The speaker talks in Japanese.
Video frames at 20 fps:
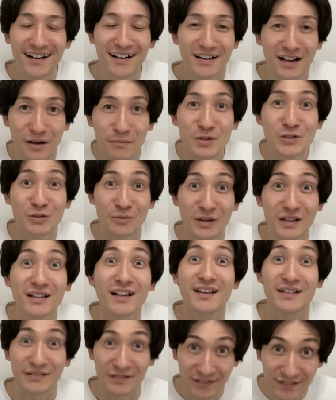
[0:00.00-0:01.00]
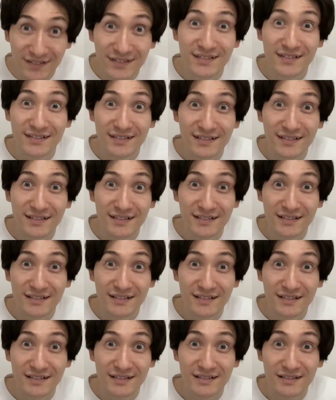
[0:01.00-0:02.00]
あ、髪染めたいの
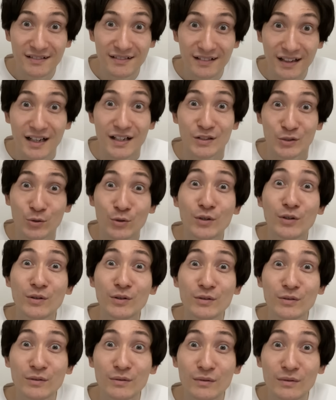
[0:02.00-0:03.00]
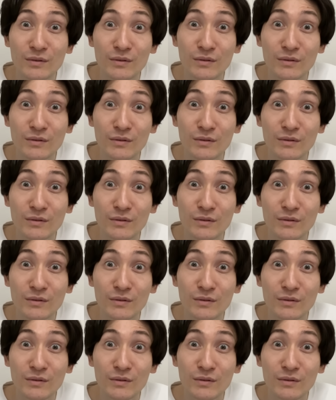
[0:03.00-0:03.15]
あ、そういう